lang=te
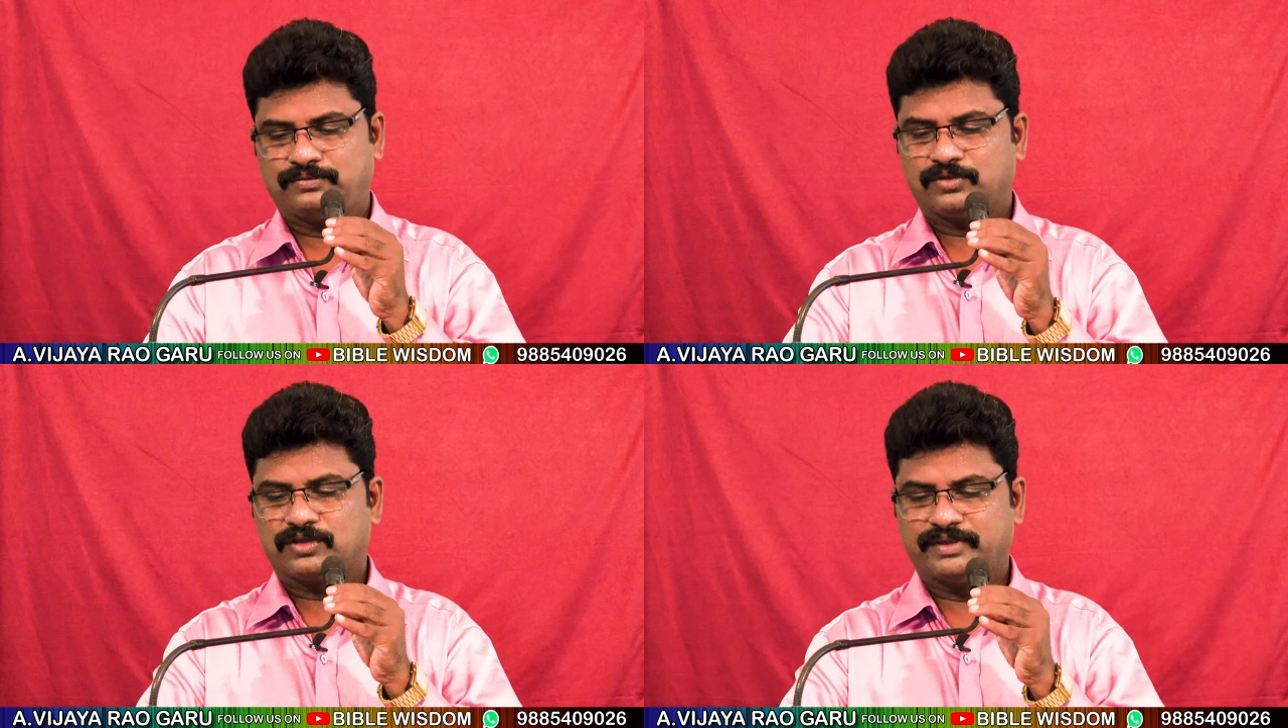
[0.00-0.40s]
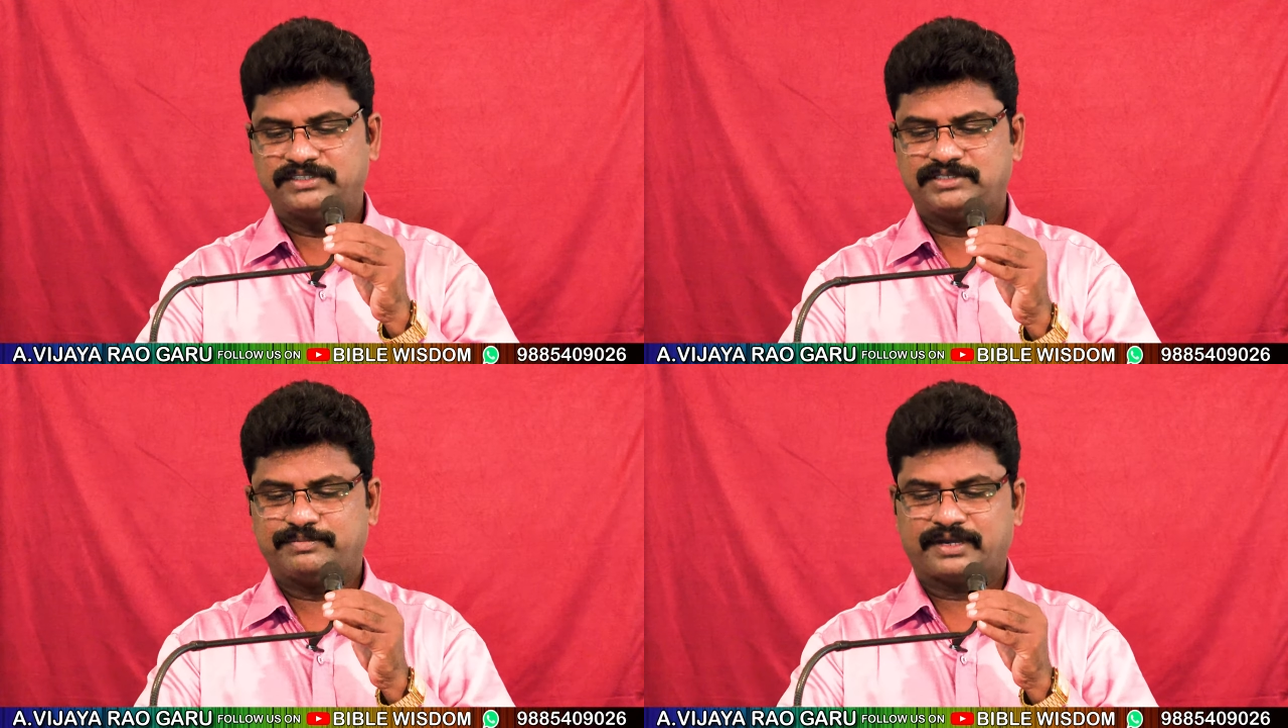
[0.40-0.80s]
ఒక
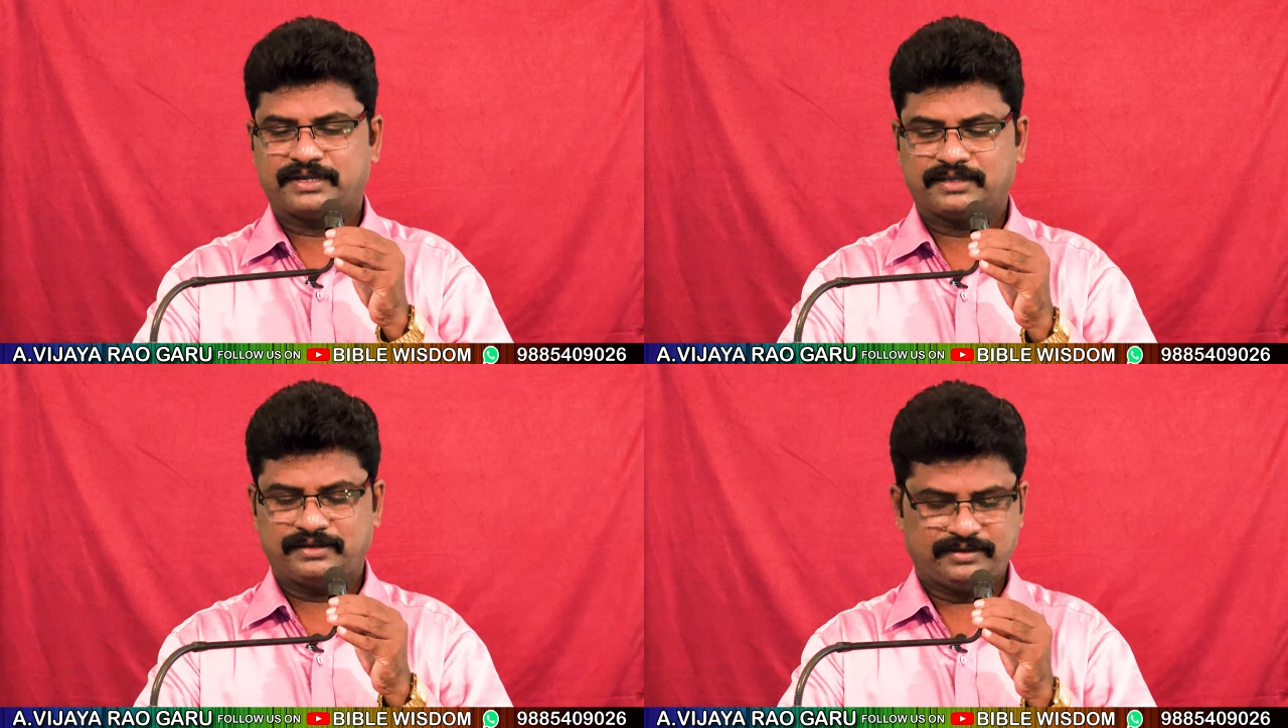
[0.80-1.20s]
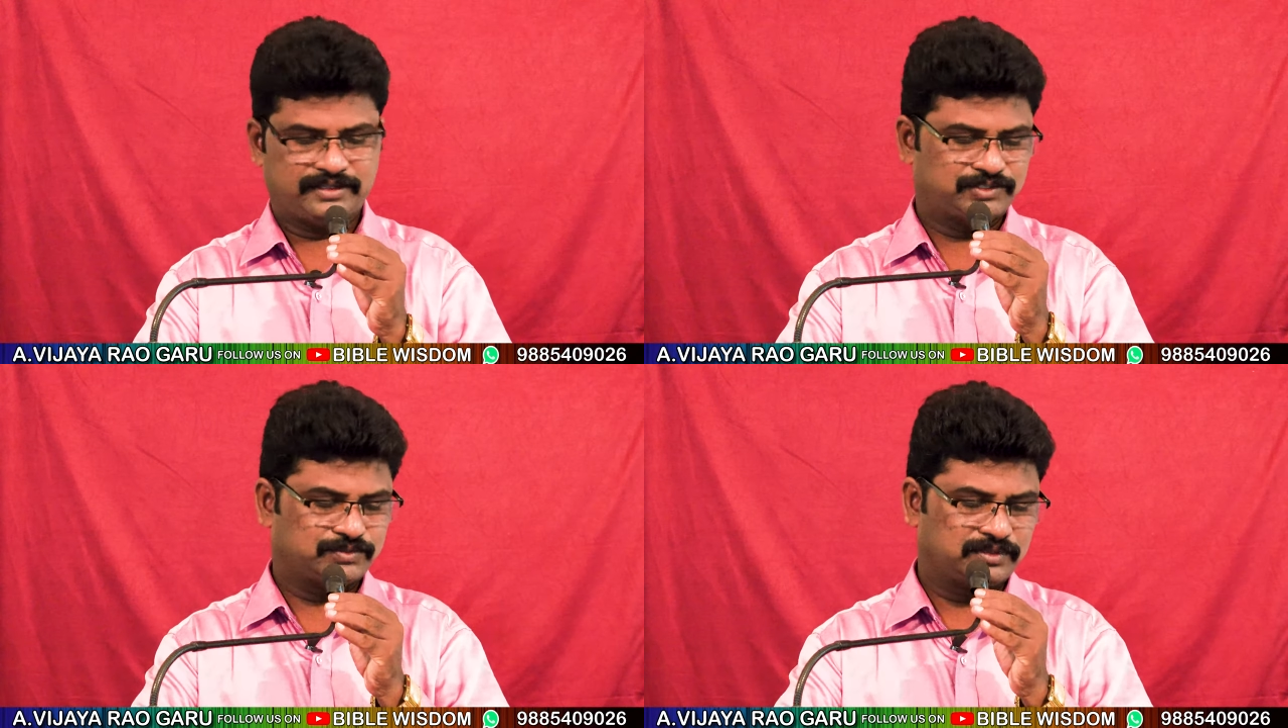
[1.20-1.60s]
మంచి పాఠాన్ని
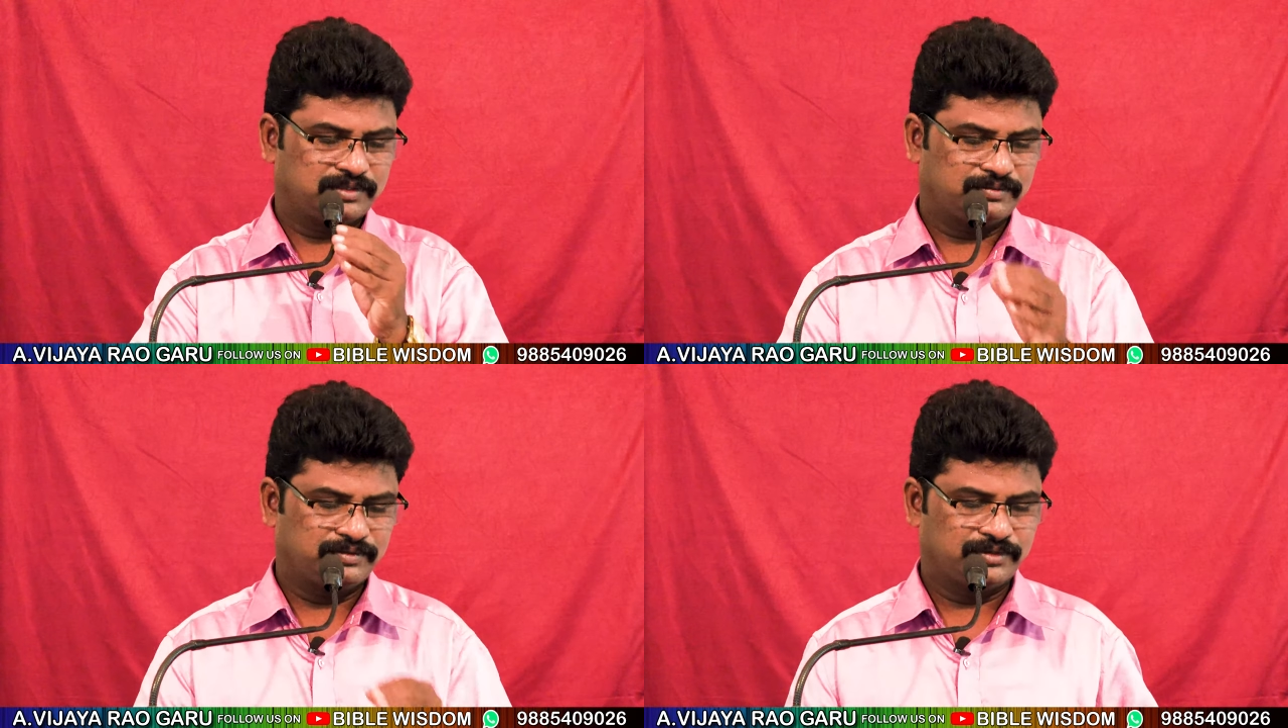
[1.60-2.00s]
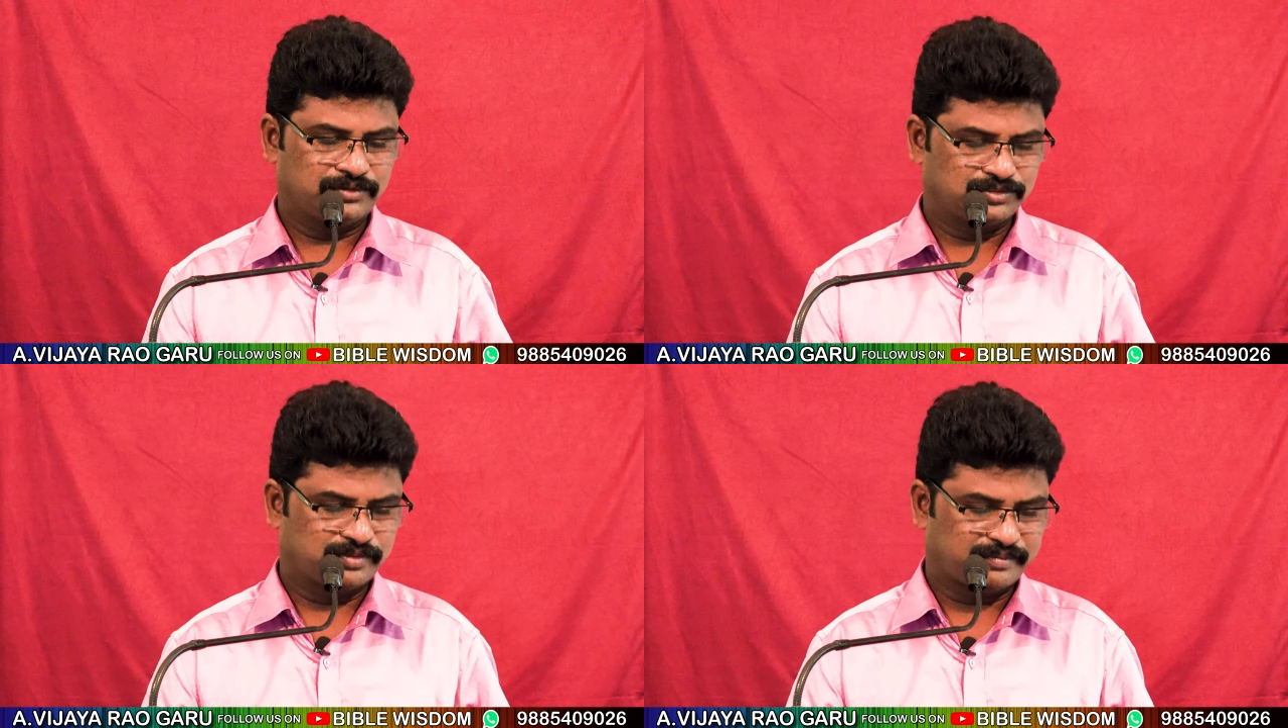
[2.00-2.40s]
నేర్చుకుందాం
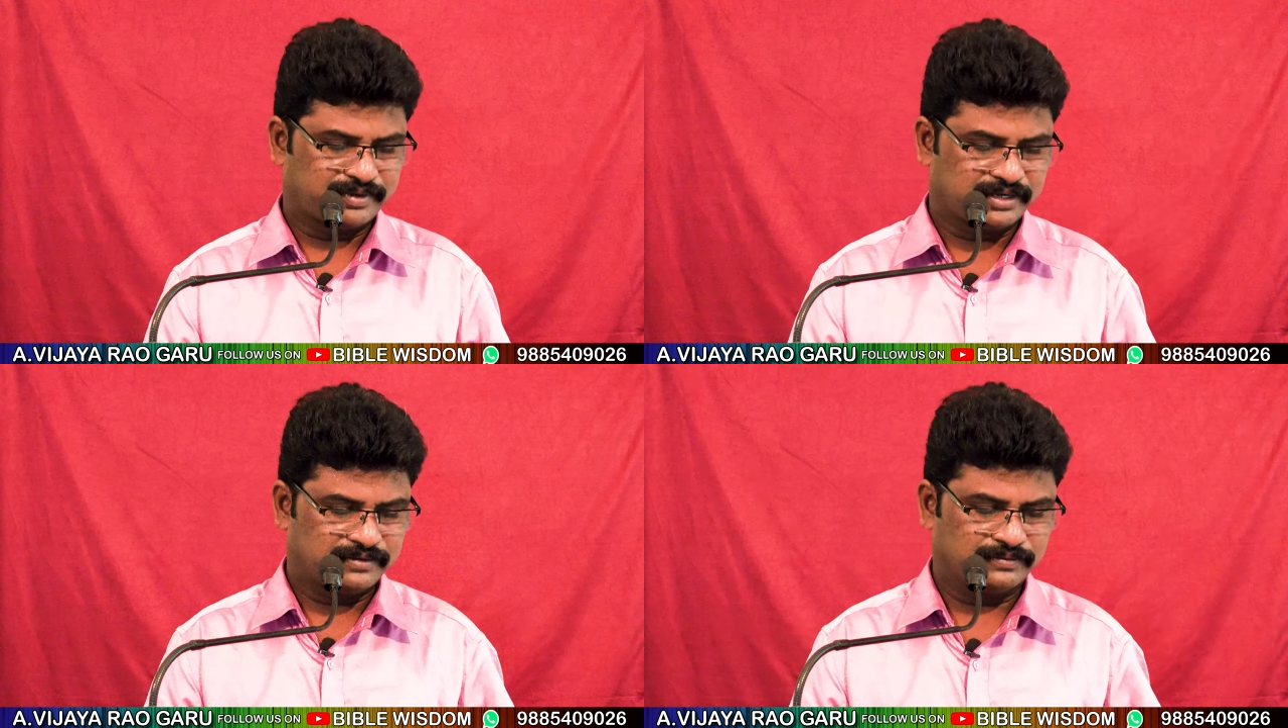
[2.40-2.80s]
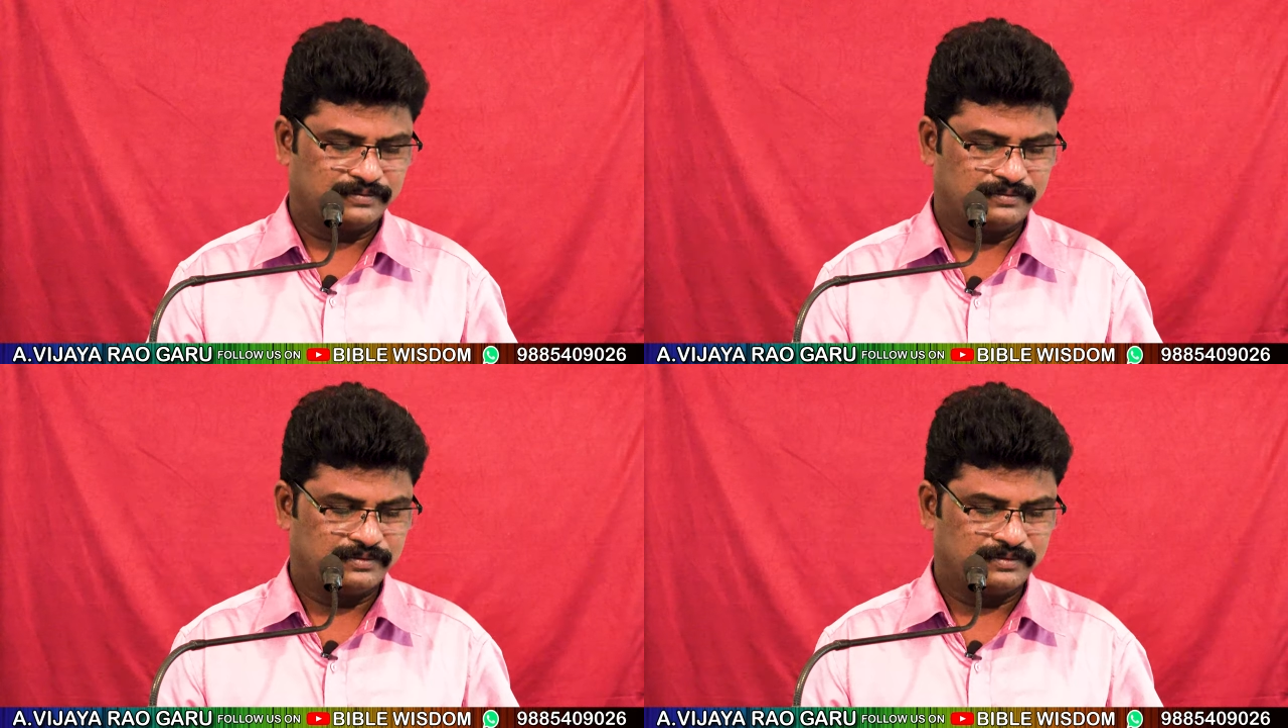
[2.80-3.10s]
ఈరోజు మన పాఠం